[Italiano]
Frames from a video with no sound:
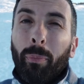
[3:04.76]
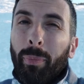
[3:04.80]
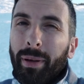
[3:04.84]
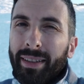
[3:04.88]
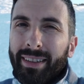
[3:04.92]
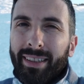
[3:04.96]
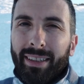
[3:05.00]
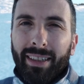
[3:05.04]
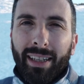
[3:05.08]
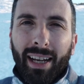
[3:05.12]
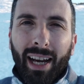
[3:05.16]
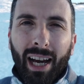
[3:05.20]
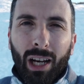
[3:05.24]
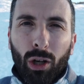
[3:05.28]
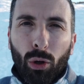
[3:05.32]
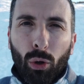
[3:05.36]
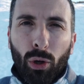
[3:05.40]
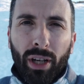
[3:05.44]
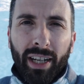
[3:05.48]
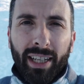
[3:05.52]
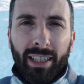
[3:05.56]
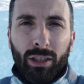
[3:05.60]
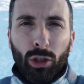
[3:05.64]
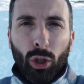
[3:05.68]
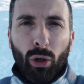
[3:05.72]
pompette di
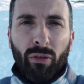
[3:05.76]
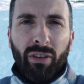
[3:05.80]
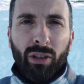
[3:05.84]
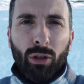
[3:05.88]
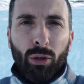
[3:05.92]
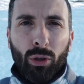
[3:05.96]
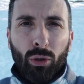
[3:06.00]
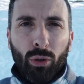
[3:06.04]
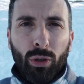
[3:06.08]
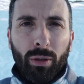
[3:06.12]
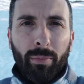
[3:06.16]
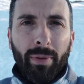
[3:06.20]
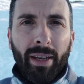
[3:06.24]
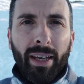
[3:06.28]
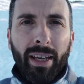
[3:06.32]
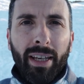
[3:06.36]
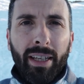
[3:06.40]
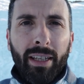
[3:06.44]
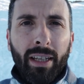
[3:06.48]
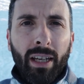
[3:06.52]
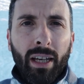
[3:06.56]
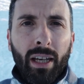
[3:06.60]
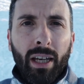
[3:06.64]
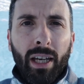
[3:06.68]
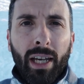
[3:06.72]
calore che trovano su
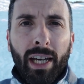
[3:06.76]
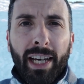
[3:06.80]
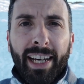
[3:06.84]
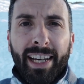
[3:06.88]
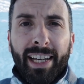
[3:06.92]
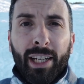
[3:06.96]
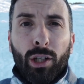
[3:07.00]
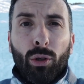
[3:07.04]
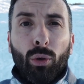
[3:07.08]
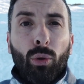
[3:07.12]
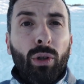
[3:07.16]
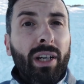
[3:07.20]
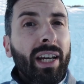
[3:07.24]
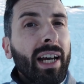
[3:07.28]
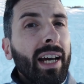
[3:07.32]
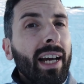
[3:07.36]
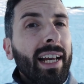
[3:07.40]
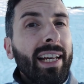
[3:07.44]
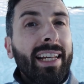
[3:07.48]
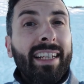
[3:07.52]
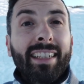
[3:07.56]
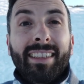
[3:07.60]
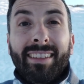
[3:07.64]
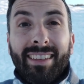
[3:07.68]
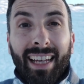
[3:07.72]
eBay, non
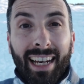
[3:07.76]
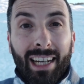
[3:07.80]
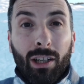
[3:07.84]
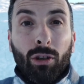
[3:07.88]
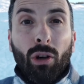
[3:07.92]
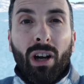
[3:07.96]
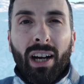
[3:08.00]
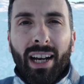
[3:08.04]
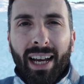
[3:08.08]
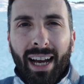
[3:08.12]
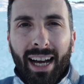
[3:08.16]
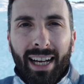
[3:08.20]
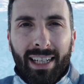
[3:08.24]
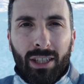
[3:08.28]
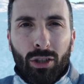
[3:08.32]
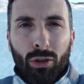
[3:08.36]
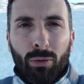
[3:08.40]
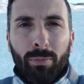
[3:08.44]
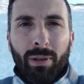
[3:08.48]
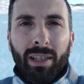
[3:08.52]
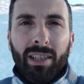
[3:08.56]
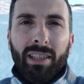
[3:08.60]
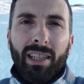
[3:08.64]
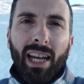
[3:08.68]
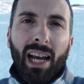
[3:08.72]
eh, le installano a
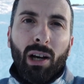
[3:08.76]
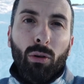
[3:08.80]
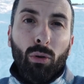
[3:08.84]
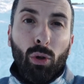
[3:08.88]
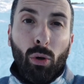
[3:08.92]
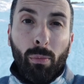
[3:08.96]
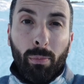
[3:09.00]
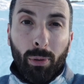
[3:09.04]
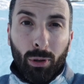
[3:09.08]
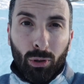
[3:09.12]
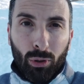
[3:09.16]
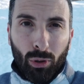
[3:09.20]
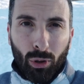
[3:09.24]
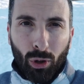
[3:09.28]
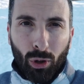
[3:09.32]
caso ma seguono un